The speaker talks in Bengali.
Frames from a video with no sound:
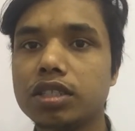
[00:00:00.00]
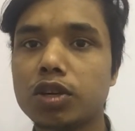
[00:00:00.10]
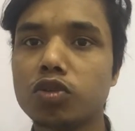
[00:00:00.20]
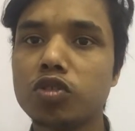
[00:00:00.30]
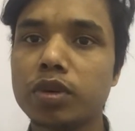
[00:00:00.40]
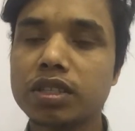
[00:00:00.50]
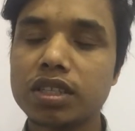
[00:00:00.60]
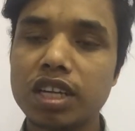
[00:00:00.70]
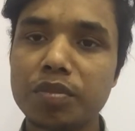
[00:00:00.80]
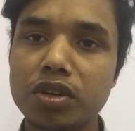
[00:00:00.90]
যে কোনো
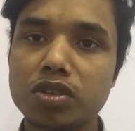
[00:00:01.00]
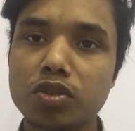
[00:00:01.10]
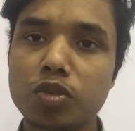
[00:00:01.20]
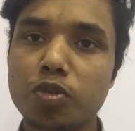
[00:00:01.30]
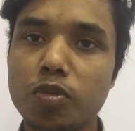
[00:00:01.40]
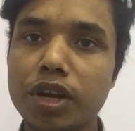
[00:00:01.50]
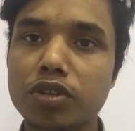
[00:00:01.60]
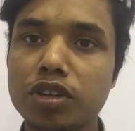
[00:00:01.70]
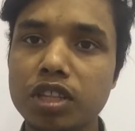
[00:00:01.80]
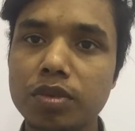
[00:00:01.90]
ইউনিভার্সিটি আপনার জন্য প্রোভাইড
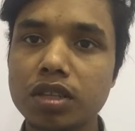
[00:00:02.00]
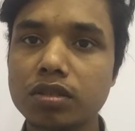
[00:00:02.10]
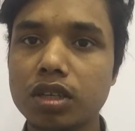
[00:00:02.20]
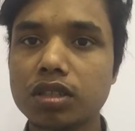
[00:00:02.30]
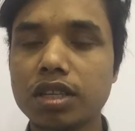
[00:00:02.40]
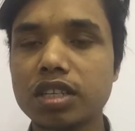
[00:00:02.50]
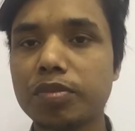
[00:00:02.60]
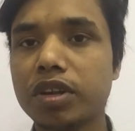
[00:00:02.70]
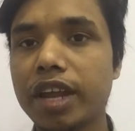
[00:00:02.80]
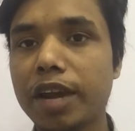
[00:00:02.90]
করে দিবে জাস্ট
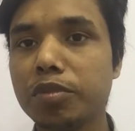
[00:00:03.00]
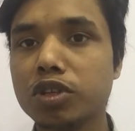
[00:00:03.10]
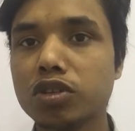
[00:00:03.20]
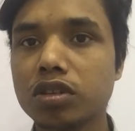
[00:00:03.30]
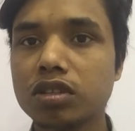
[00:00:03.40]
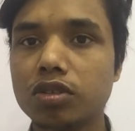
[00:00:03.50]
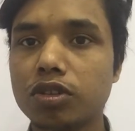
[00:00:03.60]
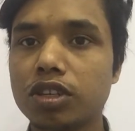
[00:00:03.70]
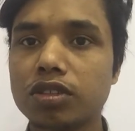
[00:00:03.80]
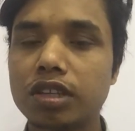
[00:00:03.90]
আপনার অ্যাডমিশন
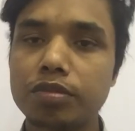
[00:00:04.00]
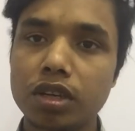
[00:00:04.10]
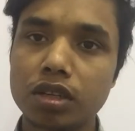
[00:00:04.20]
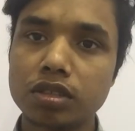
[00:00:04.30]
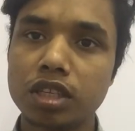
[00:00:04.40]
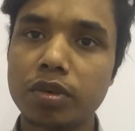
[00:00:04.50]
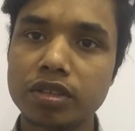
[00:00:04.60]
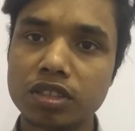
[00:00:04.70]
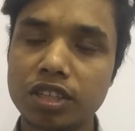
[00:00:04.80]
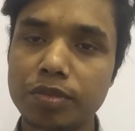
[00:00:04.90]
ওটা হচ্ছে আপনার যে
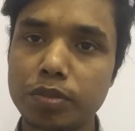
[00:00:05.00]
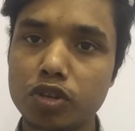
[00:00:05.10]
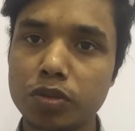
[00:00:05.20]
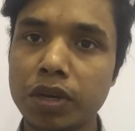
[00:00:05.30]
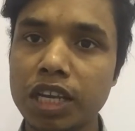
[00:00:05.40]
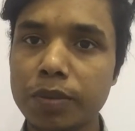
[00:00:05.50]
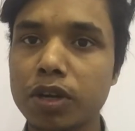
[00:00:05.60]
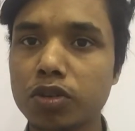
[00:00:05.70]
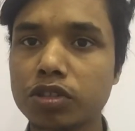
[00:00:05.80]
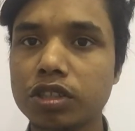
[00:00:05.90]
ভার্সিটিতে আপনি বর্তমানে
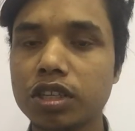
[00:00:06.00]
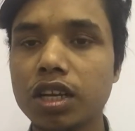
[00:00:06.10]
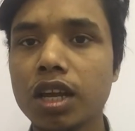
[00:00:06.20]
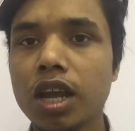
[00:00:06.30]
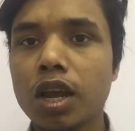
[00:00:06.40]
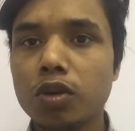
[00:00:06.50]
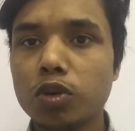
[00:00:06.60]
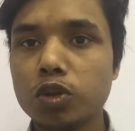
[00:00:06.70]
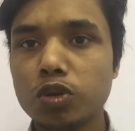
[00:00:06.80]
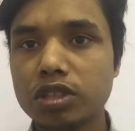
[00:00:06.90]
লেখাপড়া করতেছেন
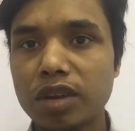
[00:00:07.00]
ওই দুটো